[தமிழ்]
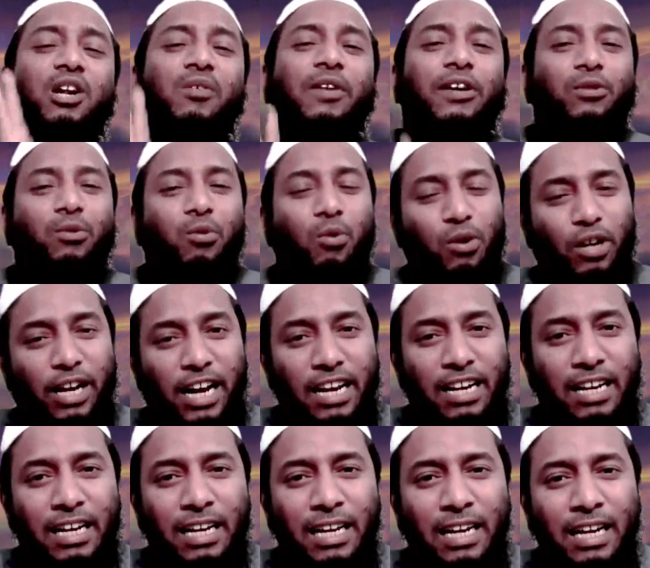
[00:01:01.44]
என்று வைத்துக் கொள்ளுங்கள்
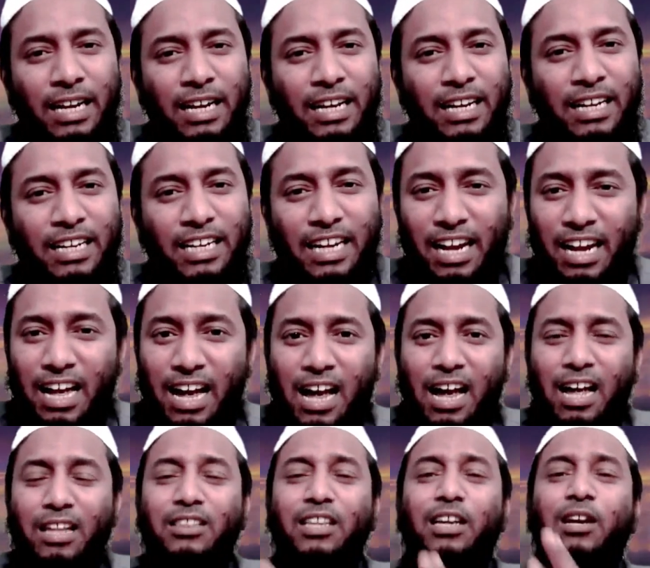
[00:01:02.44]

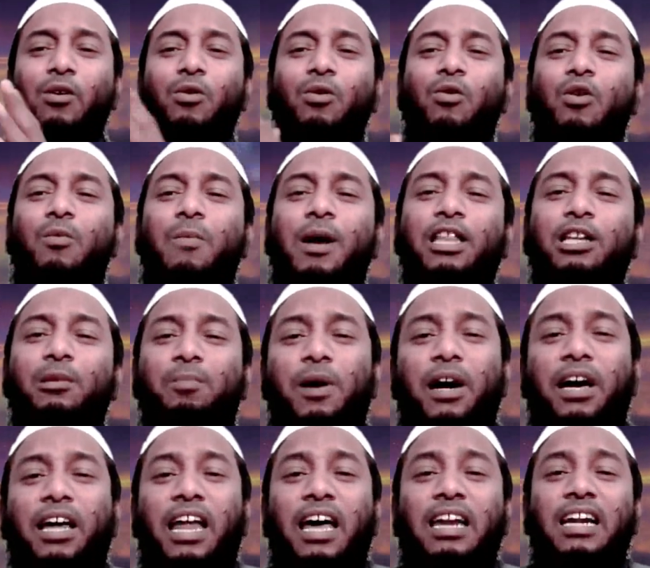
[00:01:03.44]
எல்லாத்தையும் அவர் ஒரு மாதிரி
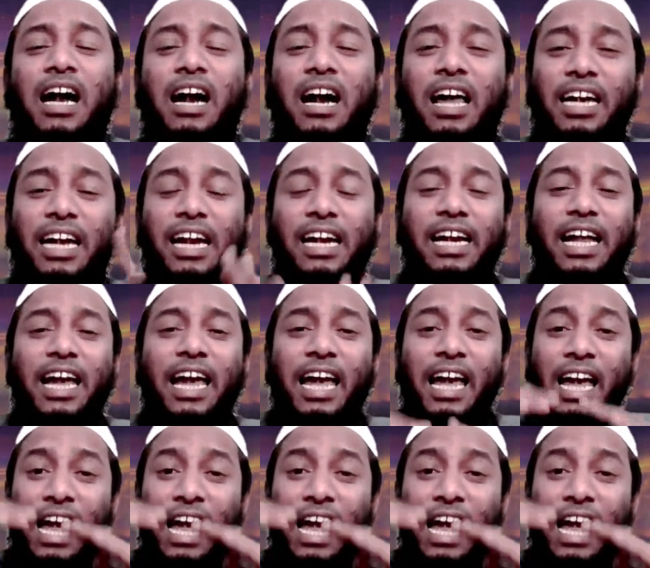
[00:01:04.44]
பார்க்கிறாரு ஆனா என்ன